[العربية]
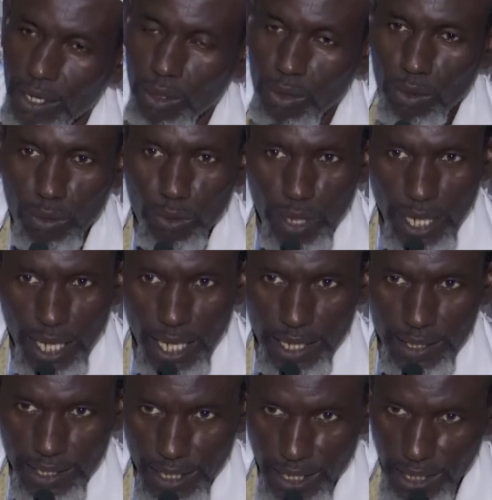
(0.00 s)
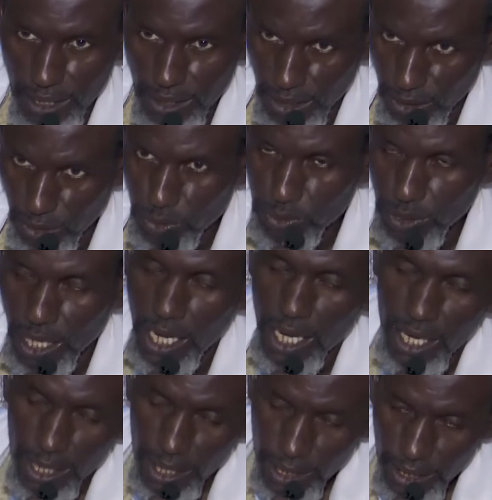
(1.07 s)
وهذه الخطى
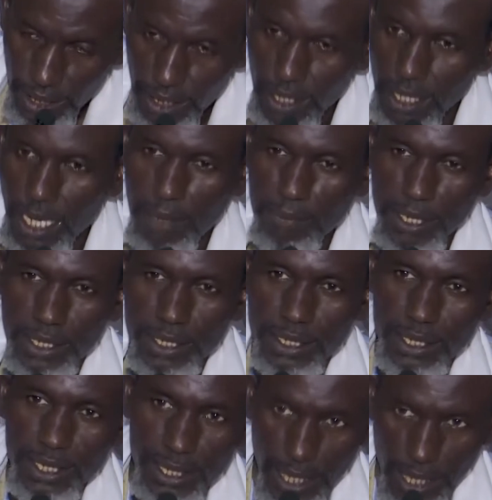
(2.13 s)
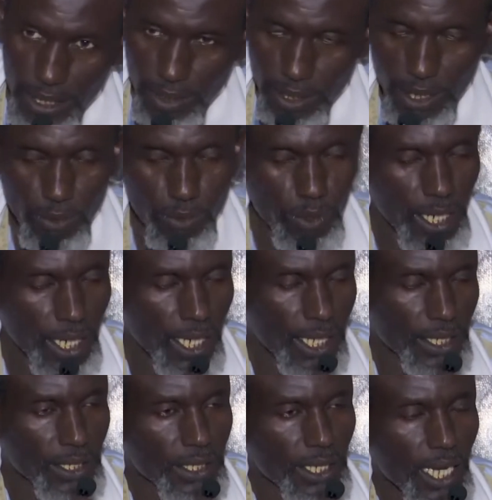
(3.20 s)
إلى من يلوننا
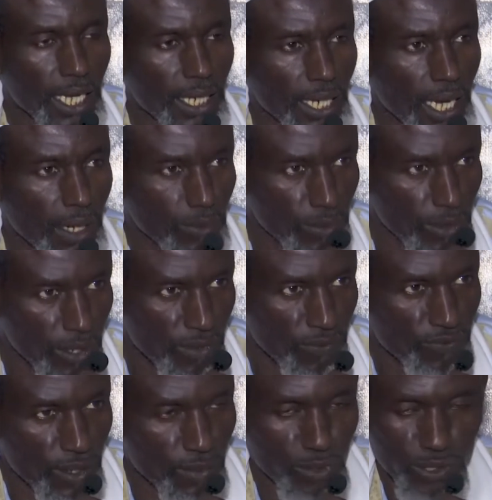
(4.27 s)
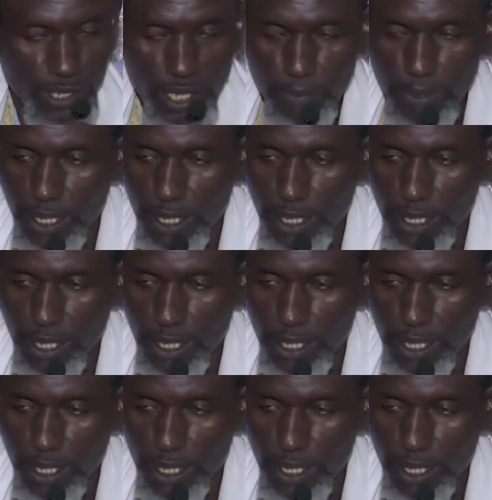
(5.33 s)
إن شاء الله في المستقبل